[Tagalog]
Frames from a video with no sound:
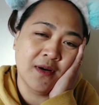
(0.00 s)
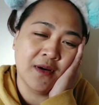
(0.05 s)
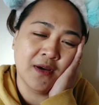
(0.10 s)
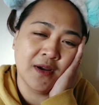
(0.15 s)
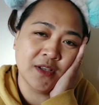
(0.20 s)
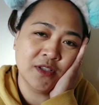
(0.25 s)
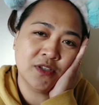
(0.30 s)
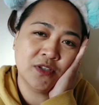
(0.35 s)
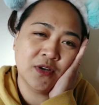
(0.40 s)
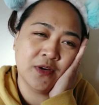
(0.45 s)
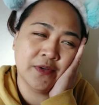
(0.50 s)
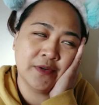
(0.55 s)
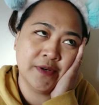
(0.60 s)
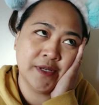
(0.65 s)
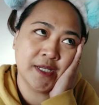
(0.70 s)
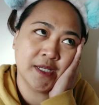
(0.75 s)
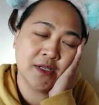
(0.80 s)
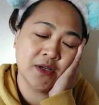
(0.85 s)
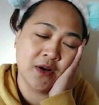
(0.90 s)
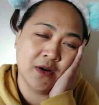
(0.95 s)
Sorry
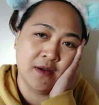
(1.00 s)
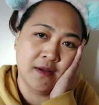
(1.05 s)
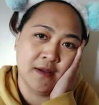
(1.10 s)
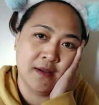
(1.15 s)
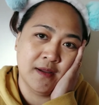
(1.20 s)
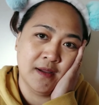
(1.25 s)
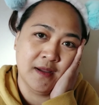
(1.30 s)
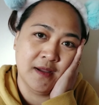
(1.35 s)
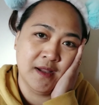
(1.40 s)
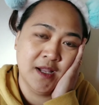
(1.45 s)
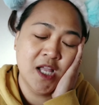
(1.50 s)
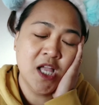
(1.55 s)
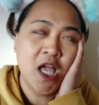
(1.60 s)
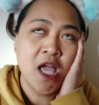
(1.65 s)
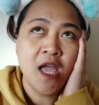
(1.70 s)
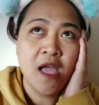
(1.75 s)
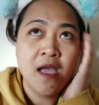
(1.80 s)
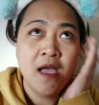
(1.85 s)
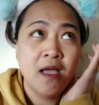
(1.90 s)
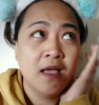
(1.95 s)
ka.
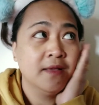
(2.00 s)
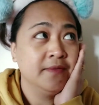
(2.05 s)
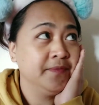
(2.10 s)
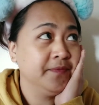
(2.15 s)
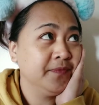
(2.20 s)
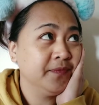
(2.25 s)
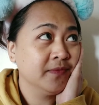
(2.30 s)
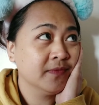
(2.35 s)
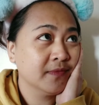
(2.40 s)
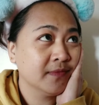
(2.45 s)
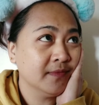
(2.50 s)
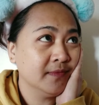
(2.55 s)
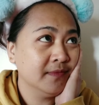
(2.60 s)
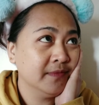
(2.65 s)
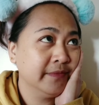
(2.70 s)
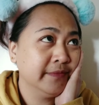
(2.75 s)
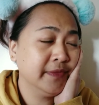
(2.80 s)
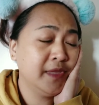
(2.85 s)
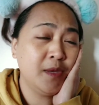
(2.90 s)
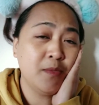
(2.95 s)

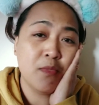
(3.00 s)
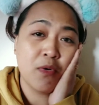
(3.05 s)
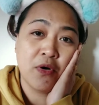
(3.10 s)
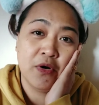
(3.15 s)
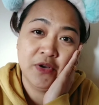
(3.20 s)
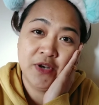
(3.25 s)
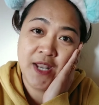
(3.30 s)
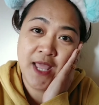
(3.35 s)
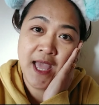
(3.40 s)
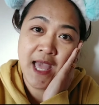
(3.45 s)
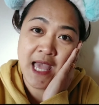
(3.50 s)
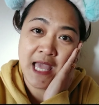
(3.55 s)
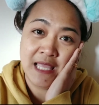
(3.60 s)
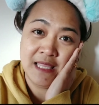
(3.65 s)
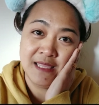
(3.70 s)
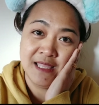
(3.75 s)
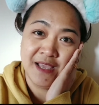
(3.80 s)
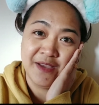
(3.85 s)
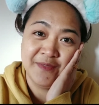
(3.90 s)
Di mo ako nahanap.